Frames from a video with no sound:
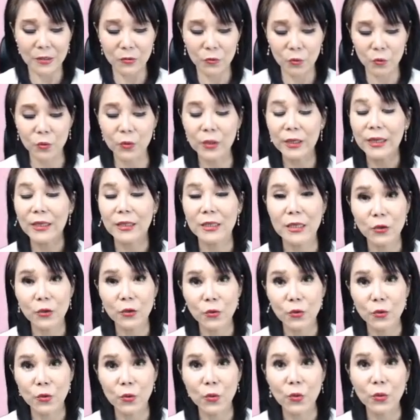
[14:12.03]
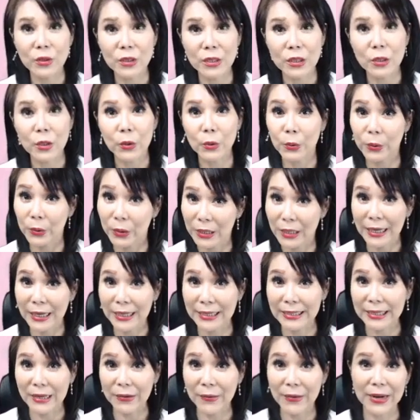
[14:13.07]
除了要争取国际的旅客
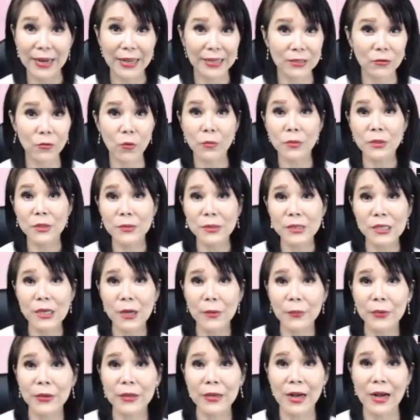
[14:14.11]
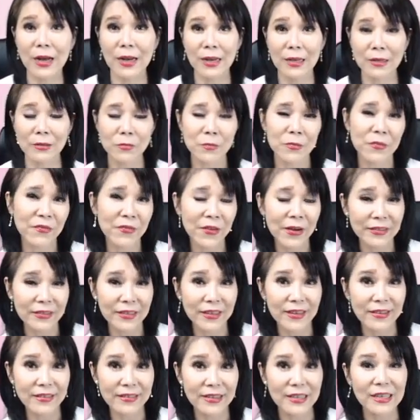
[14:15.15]
来台湾，来我们这边 shopping 啊，来放
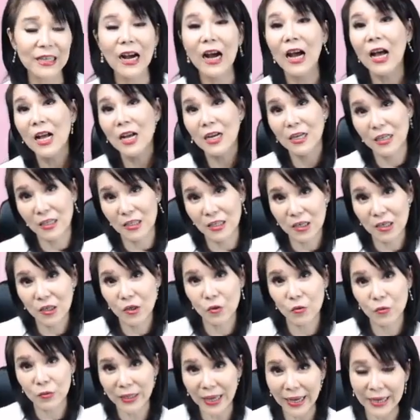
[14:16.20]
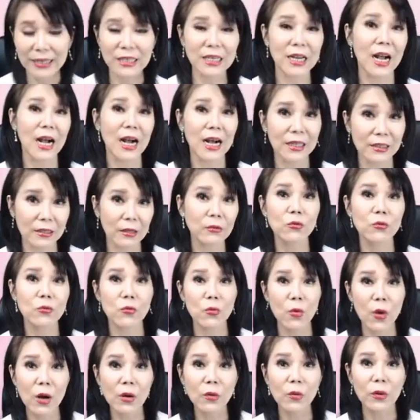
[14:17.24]
天灯啊，喝珍珠奶茶，到处
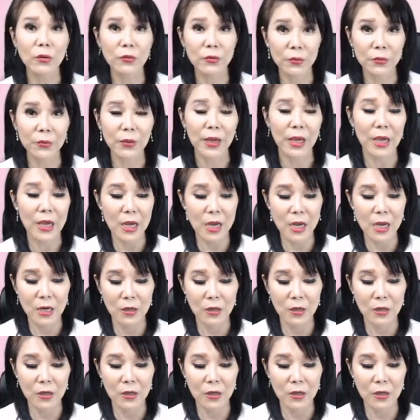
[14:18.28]
逛逛，对不对？